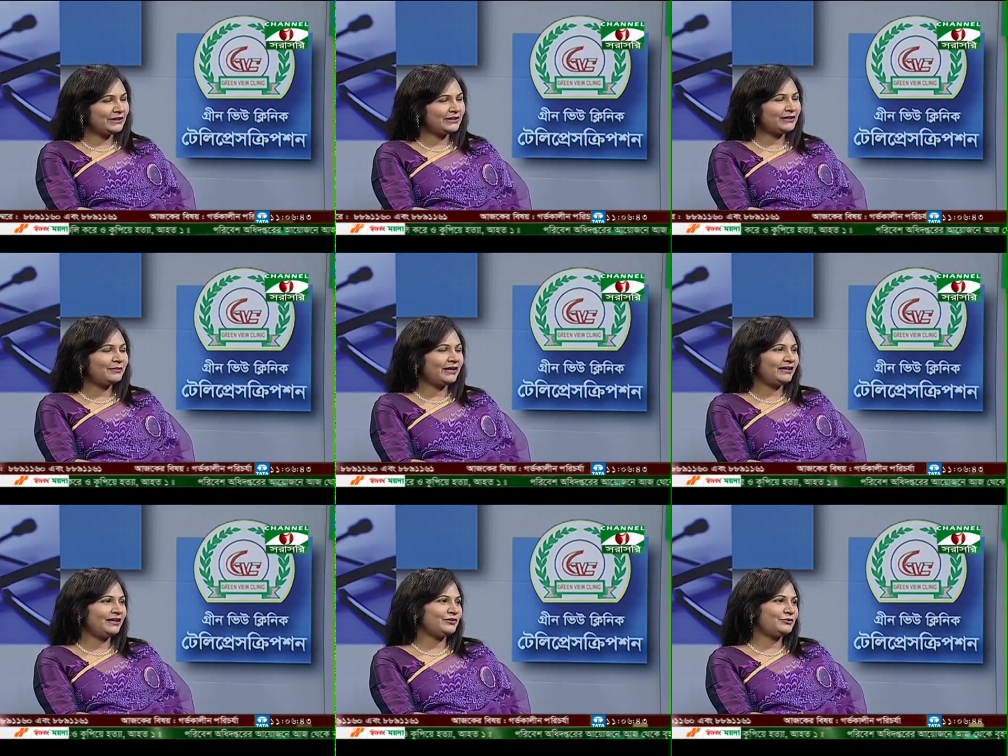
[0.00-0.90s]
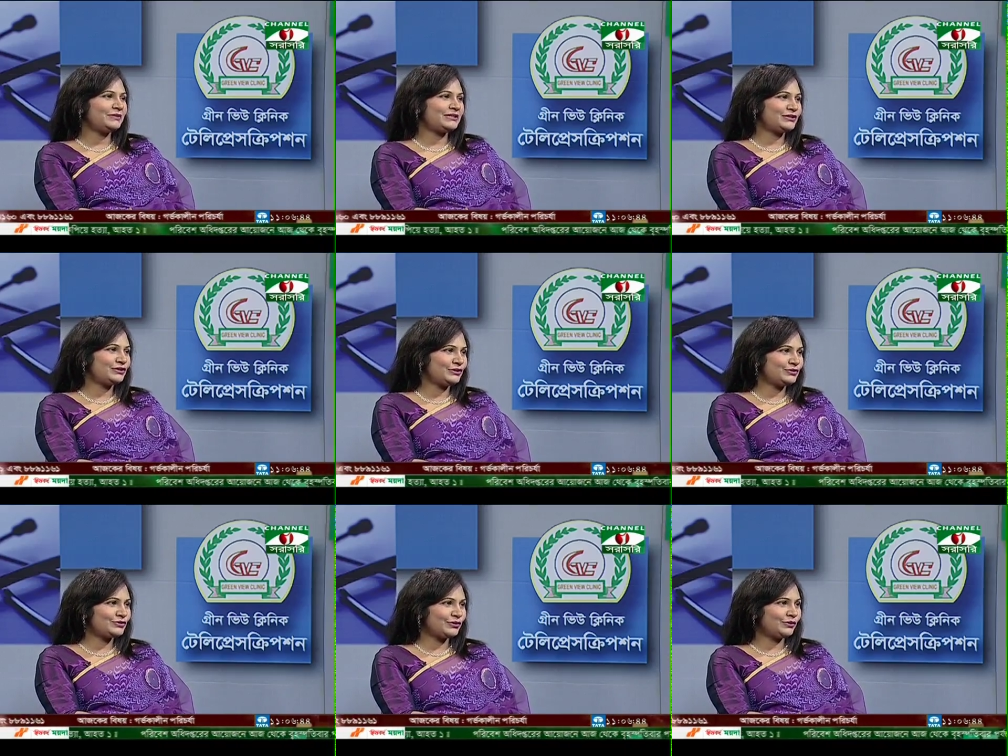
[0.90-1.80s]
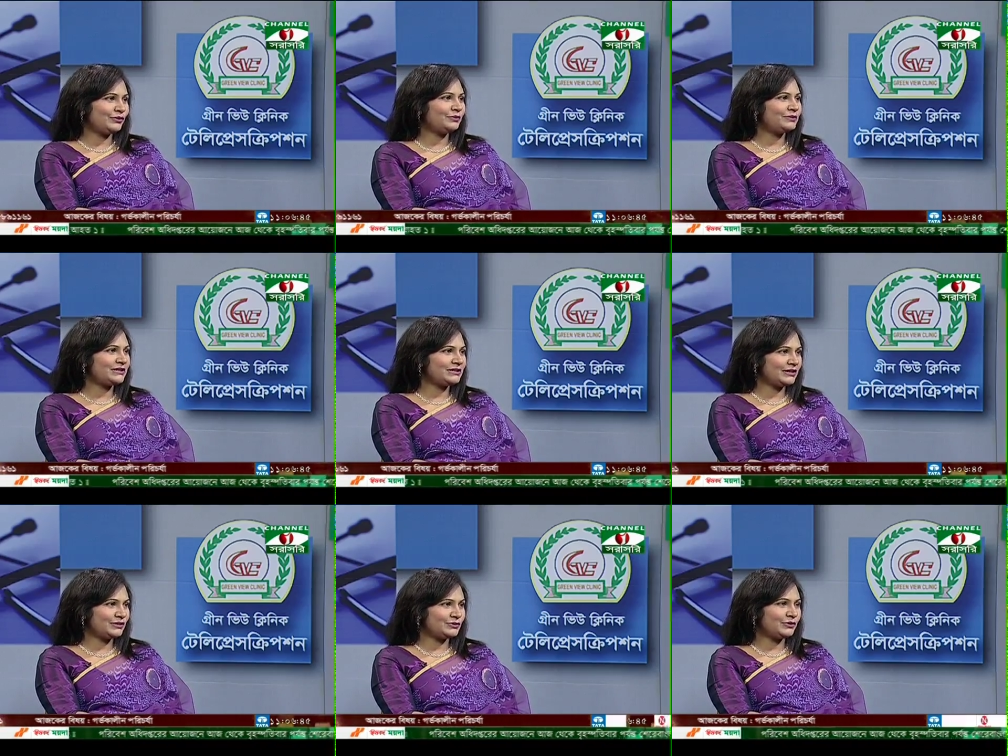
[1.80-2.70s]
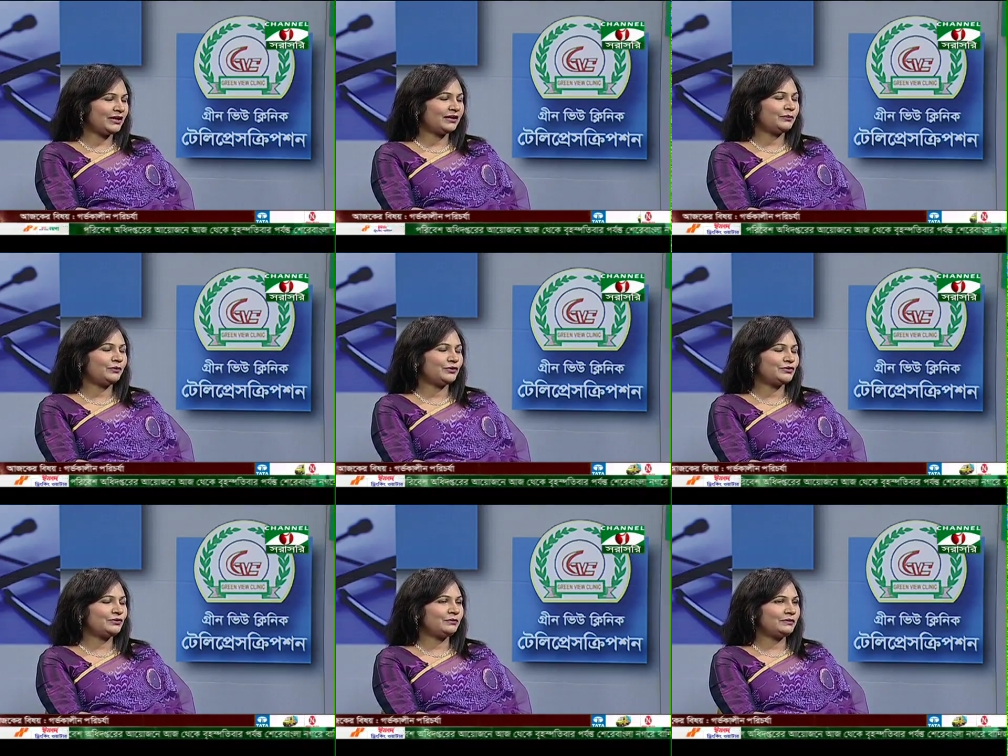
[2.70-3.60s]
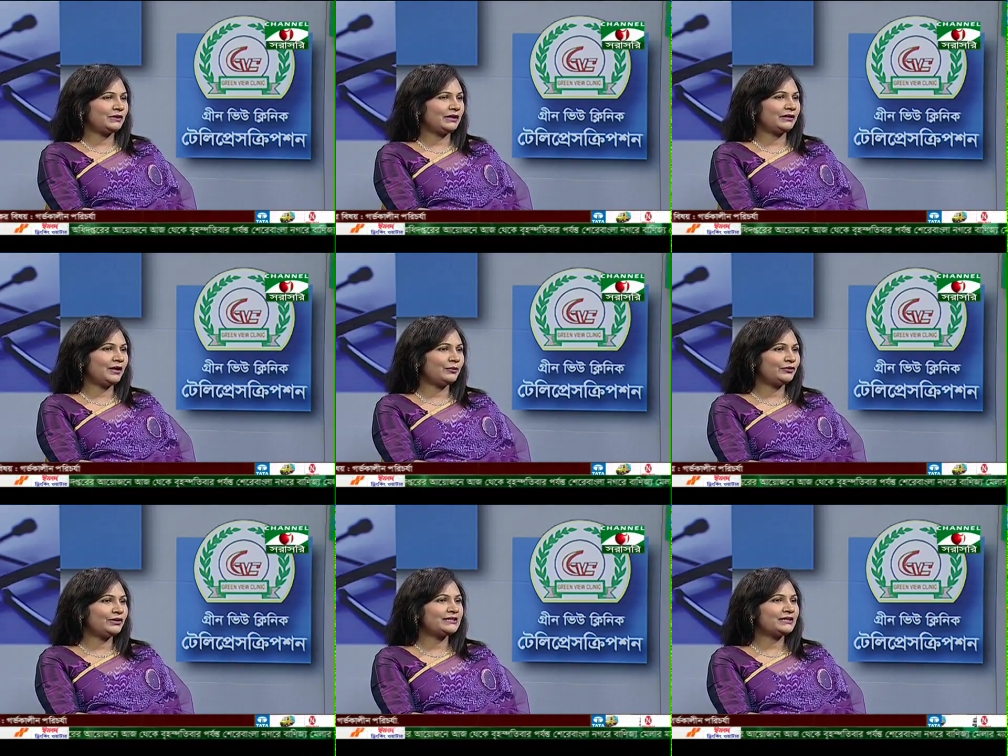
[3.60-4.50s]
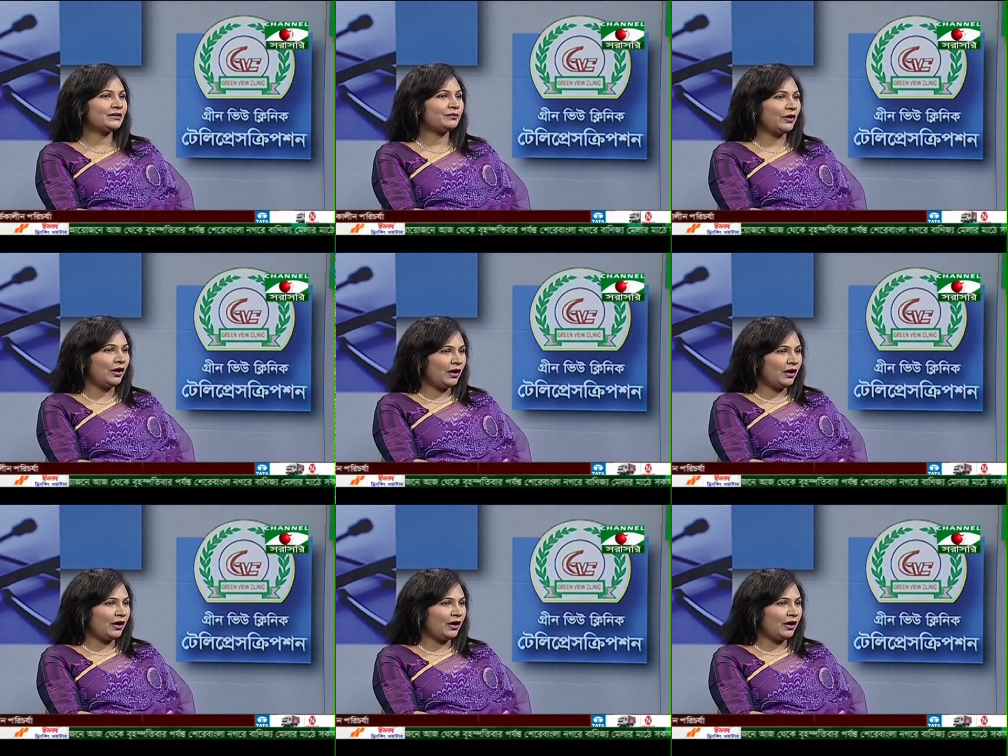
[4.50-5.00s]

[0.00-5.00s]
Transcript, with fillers: প্রত্যেকটা মায়েরই একটু বিশেষ কিছু যত্ন বিশেষ কিছু কেয়ার প্রয়োজন তার মধ্যে যারা